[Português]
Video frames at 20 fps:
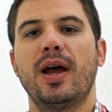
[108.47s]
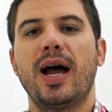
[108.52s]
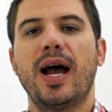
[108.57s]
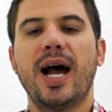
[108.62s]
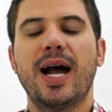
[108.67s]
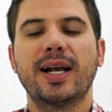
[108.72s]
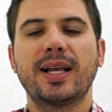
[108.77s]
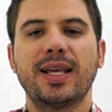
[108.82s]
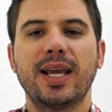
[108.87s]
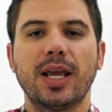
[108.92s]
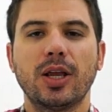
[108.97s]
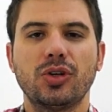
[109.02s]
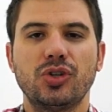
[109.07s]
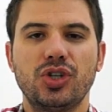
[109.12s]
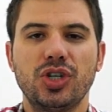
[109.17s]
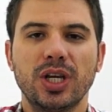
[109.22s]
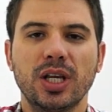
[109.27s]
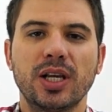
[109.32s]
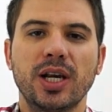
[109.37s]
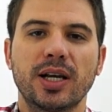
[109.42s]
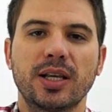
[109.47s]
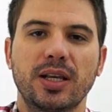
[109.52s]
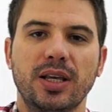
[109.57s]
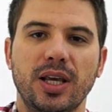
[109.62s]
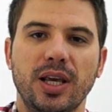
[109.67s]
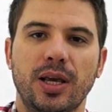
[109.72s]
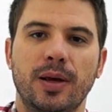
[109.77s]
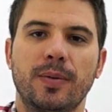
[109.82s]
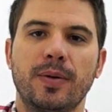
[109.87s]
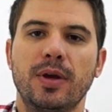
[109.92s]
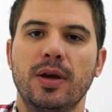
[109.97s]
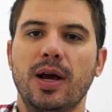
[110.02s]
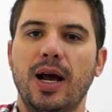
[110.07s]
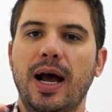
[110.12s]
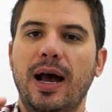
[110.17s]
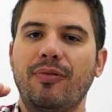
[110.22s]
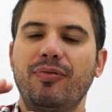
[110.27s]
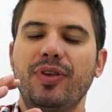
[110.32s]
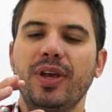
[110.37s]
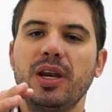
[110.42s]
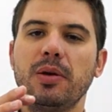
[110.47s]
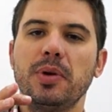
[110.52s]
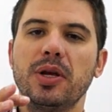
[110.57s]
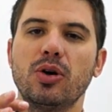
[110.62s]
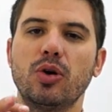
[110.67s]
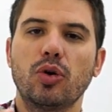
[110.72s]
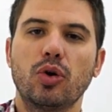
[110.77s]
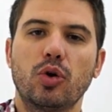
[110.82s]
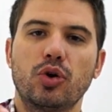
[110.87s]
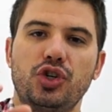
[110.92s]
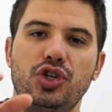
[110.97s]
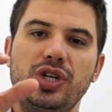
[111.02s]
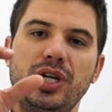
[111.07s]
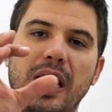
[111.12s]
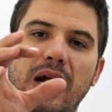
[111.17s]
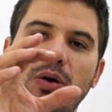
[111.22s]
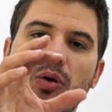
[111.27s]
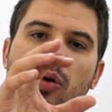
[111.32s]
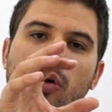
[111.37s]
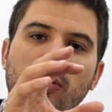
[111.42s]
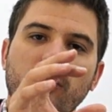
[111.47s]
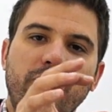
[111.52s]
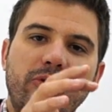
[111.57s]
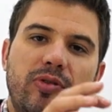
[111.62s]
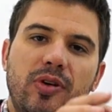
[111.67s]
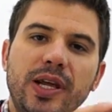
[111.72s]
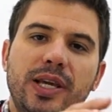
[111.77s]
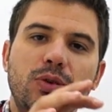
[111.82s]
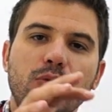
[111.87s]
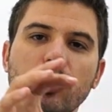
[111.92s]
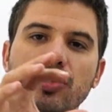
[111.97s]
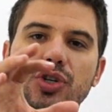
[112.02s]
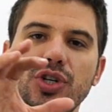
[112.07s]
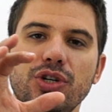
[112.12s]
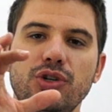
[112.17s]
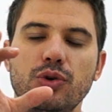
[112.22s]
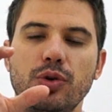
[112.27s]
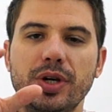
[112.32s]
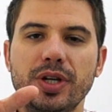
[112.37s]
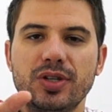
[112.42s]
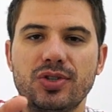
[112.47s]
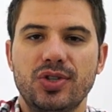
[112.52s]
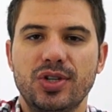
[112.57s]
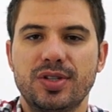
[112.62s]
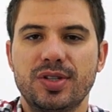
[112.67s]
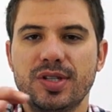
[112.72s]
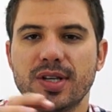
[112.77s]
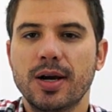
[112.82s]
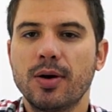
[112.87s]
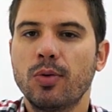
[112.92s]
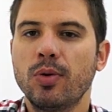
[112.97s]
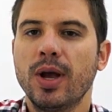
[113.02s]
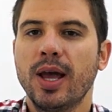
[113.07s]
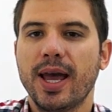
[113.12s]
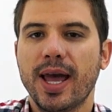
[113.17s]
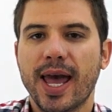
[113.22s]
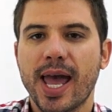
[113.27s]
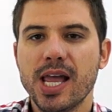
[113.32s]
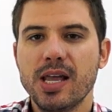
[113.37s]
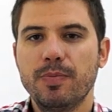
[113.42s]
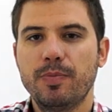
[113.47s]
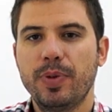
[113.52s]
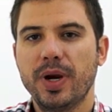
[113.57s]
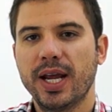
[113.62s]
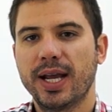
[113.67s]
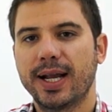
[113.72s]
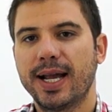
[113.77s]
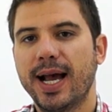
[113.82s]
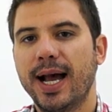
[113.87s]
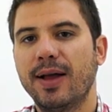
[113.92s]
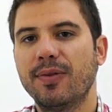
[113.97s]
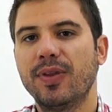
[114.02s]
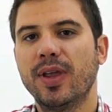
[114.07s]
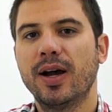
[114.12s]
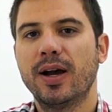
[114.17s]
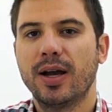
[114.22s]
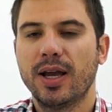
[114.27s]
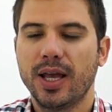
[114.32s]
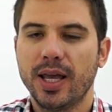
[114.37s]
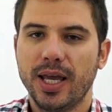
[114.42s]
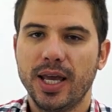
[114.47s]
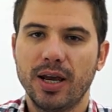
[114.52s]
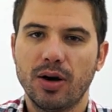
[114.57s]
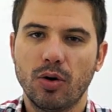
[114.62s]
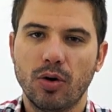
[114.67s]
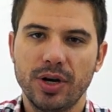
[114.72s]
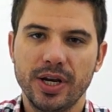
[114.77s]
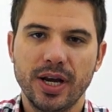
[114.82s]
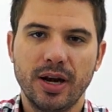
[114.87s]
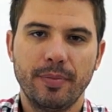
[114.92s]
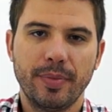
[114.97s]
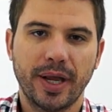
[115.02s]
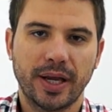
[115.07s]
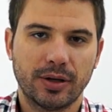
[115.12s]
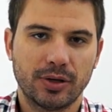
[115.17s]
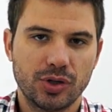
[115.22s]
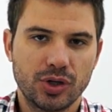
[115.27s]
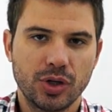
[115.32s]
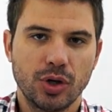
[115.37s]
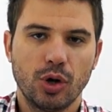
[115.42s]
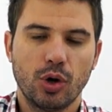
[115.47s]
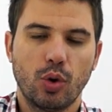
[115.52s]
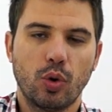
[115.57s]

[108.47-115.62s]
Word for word: há quem diga que a terminologia conflito de jurisdição é empregada erroneamente.